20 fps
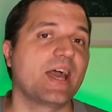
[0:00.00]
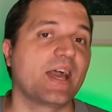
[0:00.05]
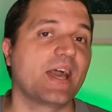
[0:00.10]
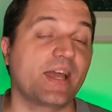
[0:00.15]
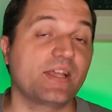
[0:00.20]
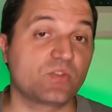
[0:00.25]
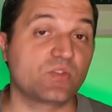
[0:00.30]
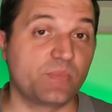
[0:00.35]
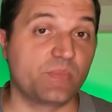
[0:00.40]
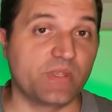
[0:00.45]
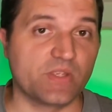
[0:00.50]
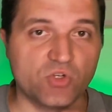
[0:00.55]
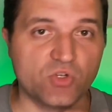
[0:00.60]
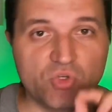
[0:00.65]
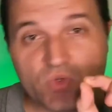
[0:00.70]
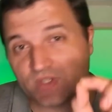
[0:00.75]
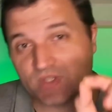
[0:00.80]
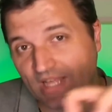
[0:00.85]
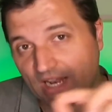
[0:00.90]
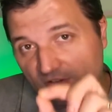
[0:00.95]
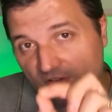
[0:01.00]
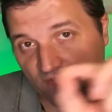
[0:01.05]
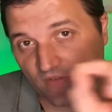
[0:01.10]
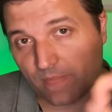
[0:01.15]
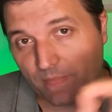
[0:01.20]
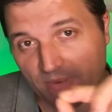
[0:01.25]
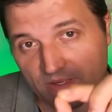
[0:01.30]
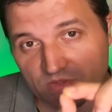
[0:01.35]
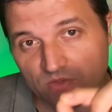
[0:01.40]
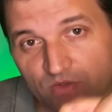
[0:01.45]
reste bien jusqu'à la
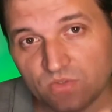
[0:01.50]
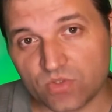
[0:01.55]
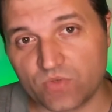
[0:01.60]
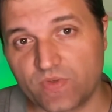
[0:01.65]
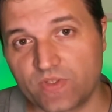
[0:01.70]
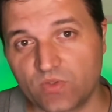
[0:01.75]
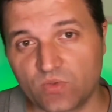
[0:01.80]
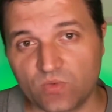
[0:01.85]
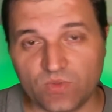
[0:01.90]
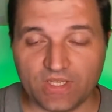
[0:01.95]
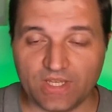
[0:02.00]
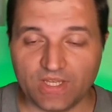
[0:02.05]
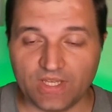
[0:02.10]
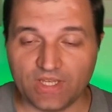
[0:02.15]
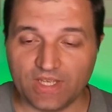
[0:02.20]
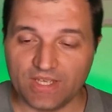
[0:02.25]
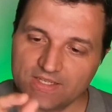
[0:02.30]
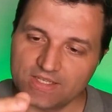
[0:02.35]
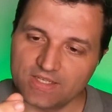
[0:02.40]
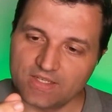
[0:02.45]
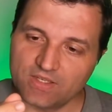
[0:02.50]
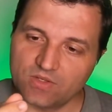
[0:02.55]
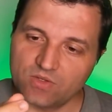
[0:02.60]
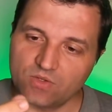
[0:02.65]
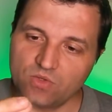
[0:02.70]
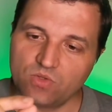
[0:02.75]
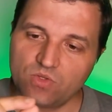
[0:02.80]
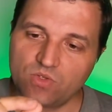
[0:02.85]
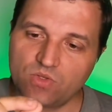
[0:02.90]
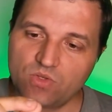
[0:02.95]
fin parce que je vais te donner
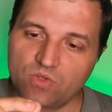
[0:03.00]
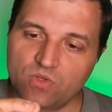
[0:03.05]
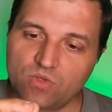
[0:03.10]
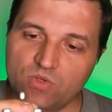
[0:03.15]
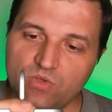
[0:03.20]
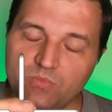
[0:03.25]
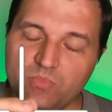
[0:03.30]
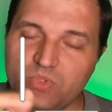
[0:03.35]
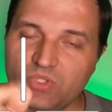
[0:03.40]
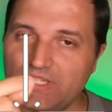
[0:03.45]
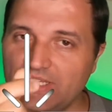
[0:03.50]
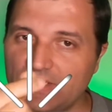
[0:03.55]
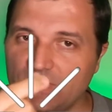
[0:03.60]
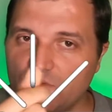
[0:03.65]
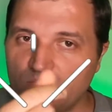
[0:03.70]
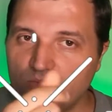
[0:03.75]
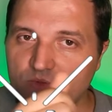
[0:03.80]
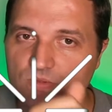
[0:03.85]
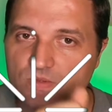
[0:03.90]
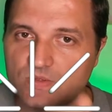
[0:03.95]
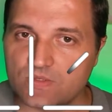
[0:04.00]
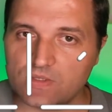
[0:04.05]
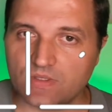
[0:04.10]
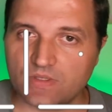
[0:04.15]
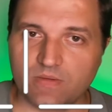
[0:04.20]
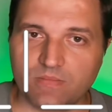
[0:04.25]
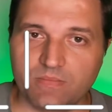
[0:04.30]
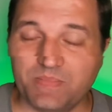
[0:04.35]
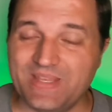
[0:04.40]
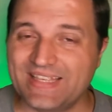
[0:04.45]
une, une, petite astuce
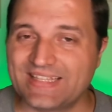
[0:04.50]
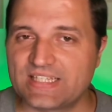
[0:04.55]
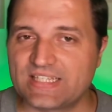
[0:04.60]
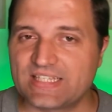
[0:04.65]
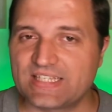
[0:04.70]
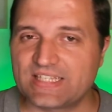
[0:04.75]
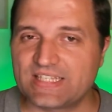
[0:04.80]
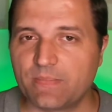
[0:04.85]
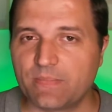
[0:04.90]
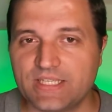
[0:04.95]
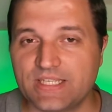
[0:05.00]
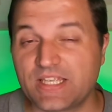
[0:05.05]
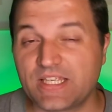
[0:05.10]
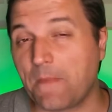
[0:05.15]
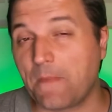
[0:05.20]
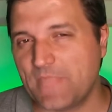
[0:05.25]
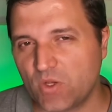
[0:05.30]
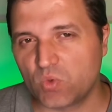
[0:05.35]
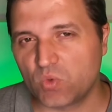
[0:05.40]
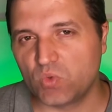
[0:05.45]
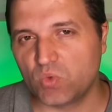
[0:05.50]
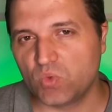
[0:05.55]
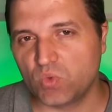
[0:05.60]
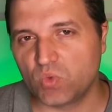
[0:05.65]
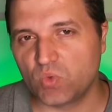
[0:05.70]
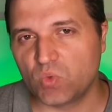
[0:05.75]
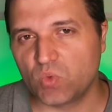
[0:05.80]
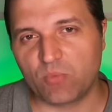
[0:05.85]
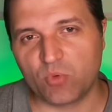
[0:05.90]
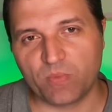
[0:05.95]
bien sympathique, méconnue
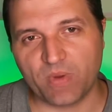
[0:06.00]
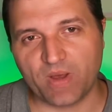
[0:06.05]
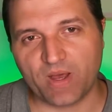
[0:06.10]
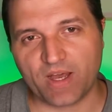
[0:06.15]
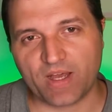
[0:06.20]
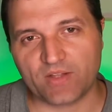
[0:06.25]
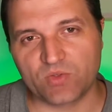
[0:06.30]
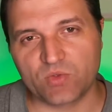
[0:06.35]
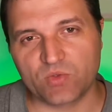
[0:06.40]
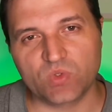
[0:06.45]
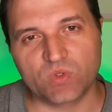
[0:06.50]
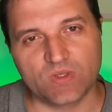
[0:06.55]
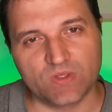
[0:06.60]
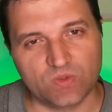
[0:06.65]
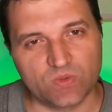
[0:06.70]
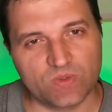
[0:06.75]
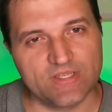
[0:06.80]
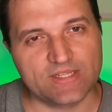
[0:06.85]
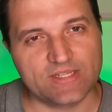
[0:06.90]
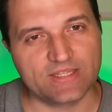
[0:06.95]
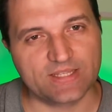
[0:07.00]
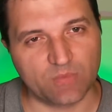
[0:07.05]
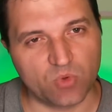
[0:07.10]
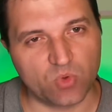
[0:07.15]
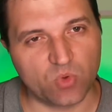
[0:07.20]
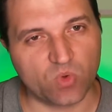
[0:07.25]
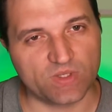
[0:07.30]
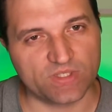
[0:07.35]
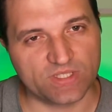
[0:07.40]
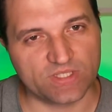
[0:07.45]
de la plupart de ceux qui utilisent des
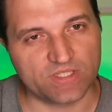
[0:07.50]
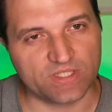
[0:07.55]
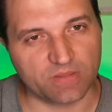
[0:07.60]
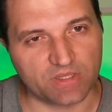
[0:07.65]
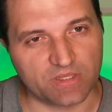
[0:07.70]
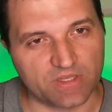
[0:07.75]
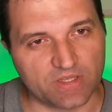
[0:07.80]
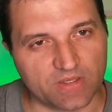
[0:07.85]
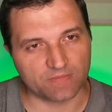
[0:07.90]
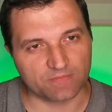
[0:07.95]
tableaux croisés dynamiques.